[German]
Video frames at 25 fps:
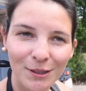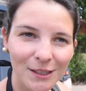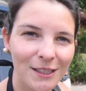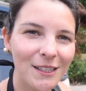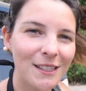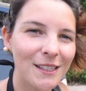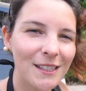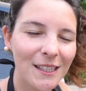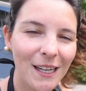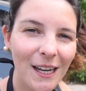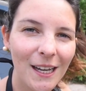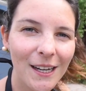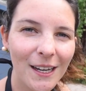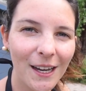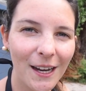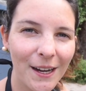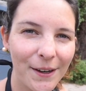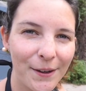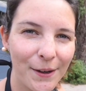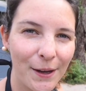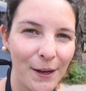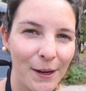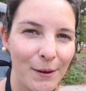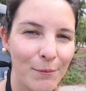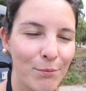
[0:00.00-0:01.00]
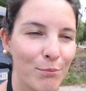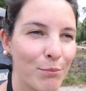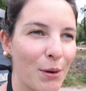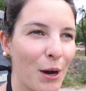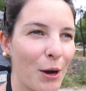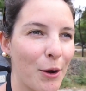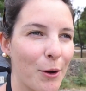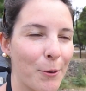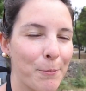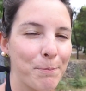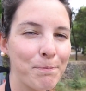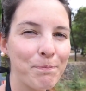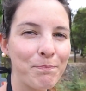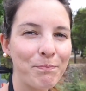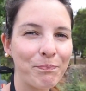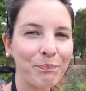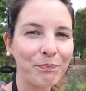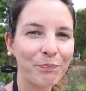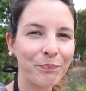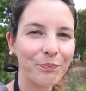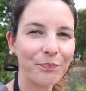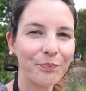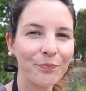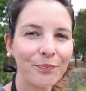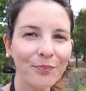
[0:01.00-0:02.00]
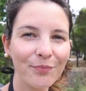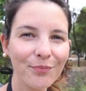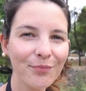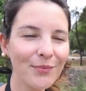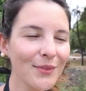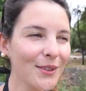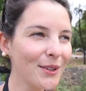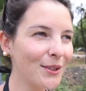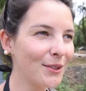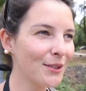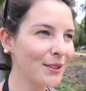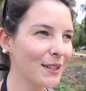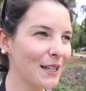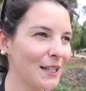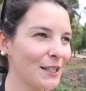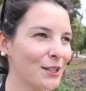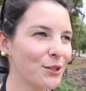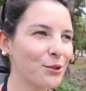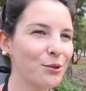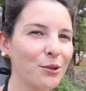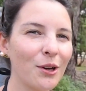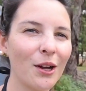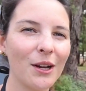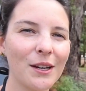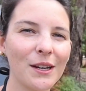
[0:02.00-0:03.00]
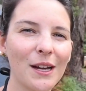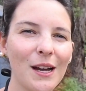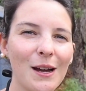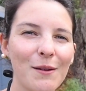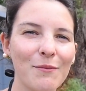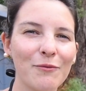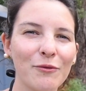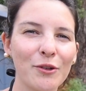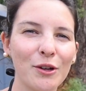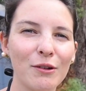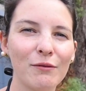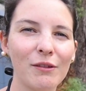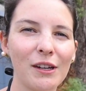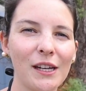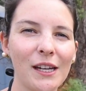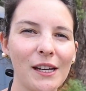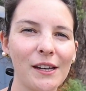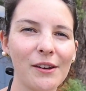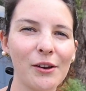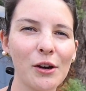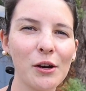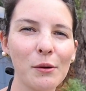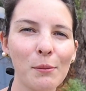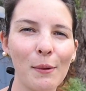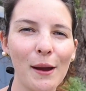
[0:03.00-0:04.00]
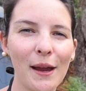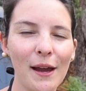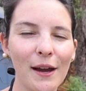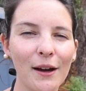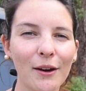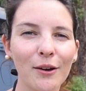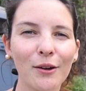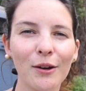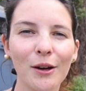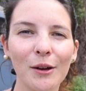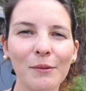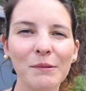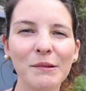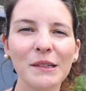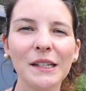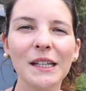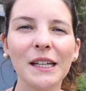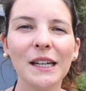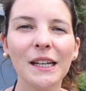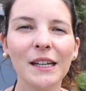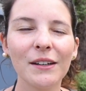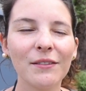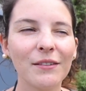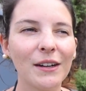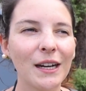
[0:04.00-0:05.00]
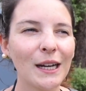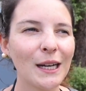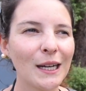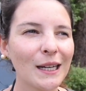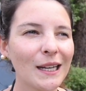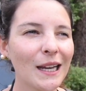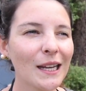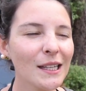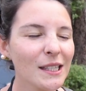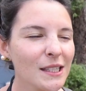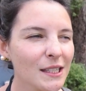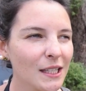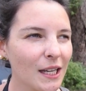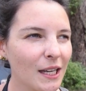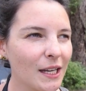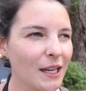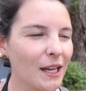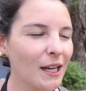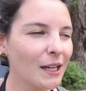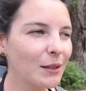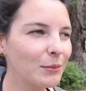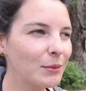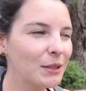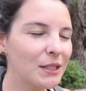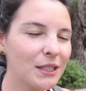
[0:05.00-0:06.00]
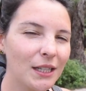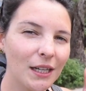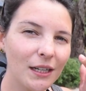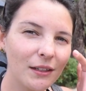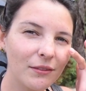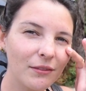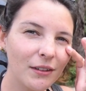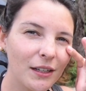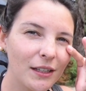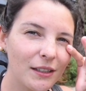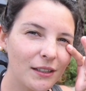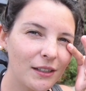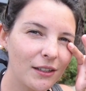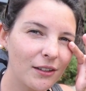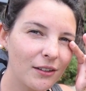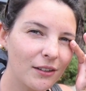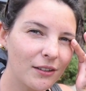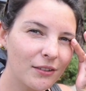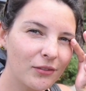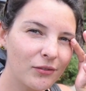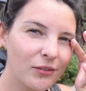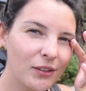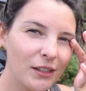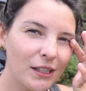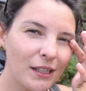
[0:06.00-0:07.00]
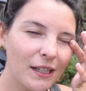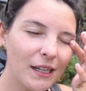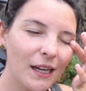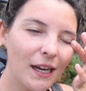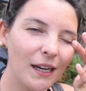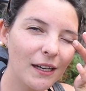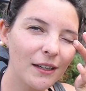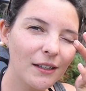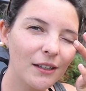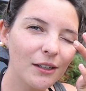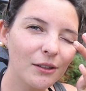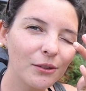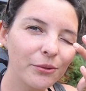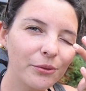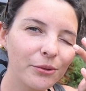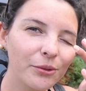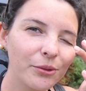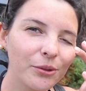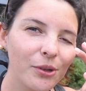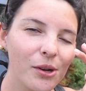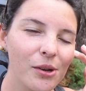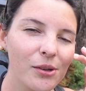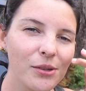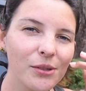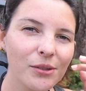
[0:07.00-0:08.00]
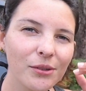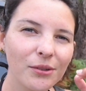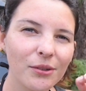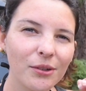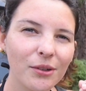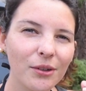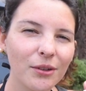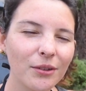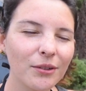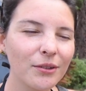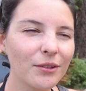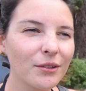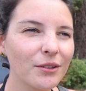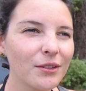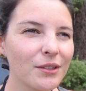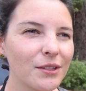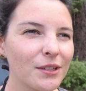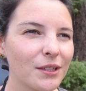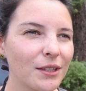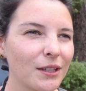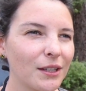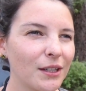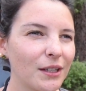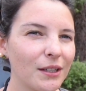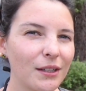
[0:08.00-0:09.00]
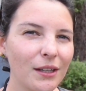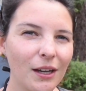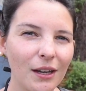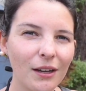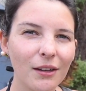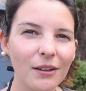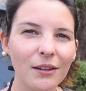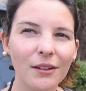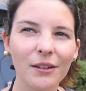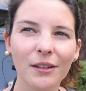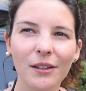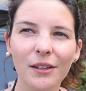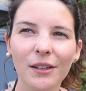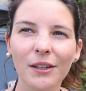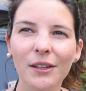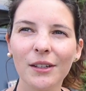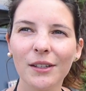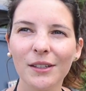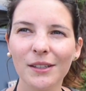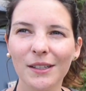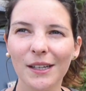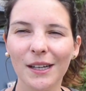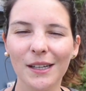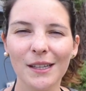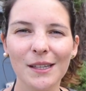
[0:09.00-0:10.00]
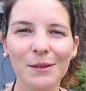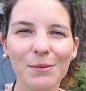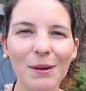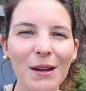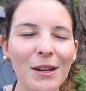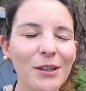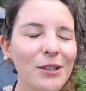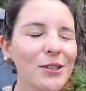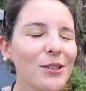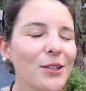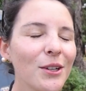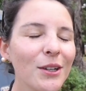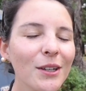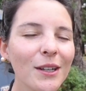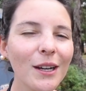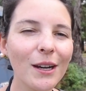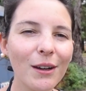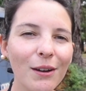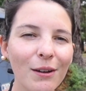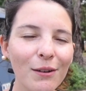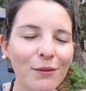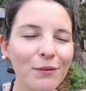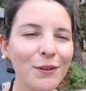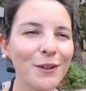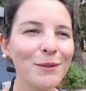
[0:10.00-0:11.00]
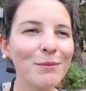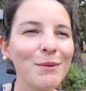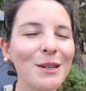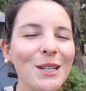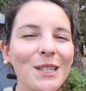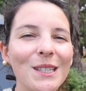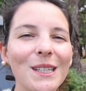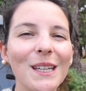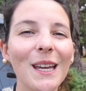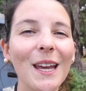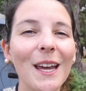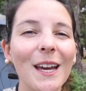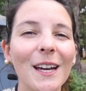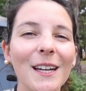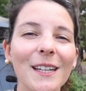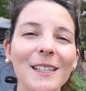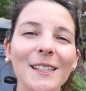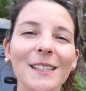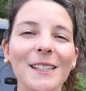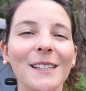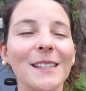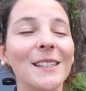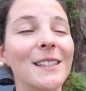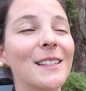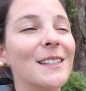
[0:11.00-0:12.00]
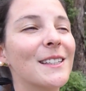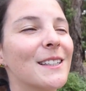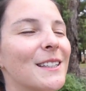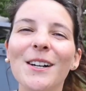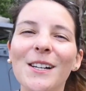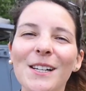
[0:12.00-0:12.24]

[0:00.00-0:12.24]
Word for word: mir sitzt gerade einer im Baum und echt cool, heute Abend wollen wir hier nochmal herkommen, weil gestern Nachmittag waren hier auch viele Kängurus und äh, ja. Zwei Stück. Ja, zwei Stück, aber für mich die ersten,